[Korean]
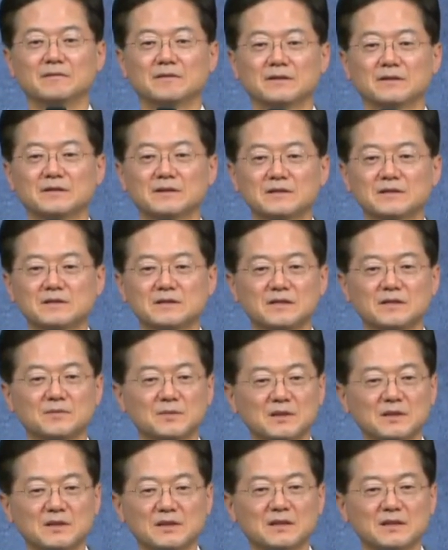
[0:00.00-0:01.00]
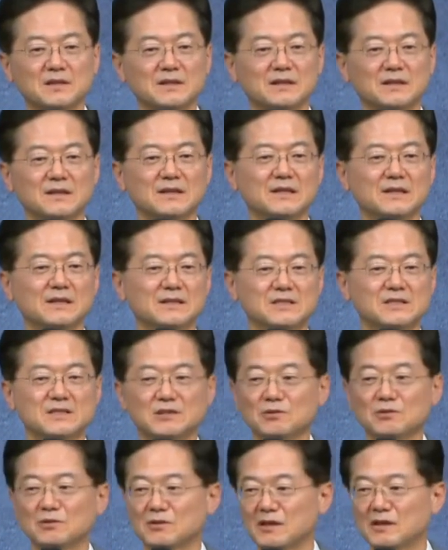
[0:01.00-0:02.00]
그 대신에 미리
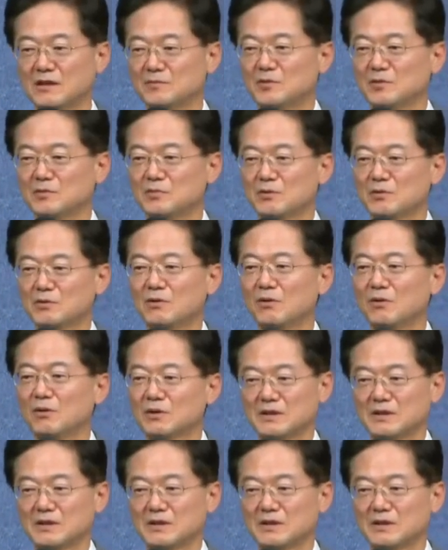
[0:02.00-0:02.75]
지도를 한번 보고